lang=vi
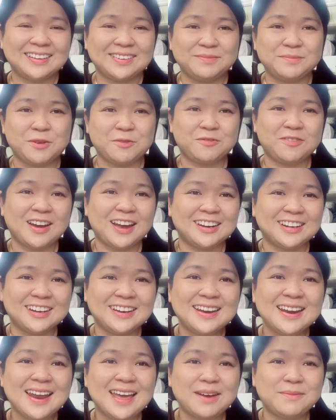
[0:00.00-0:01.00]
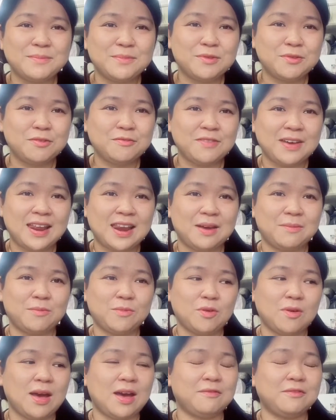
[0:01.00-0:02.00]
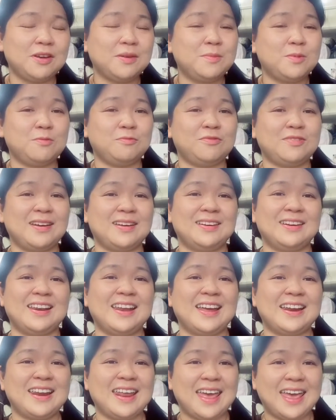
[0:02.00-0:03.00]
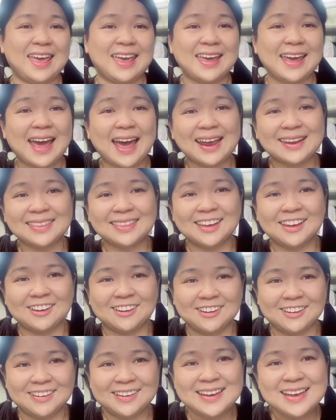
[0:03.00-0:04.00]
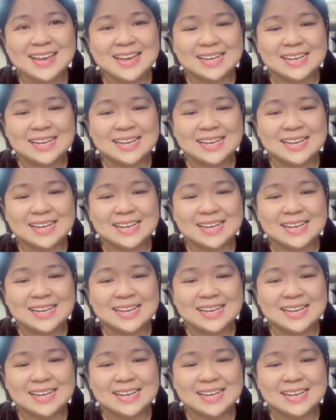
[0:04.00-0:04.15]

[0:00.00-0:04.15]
một phần đó là mua về làm quà với một phần là để ăn thử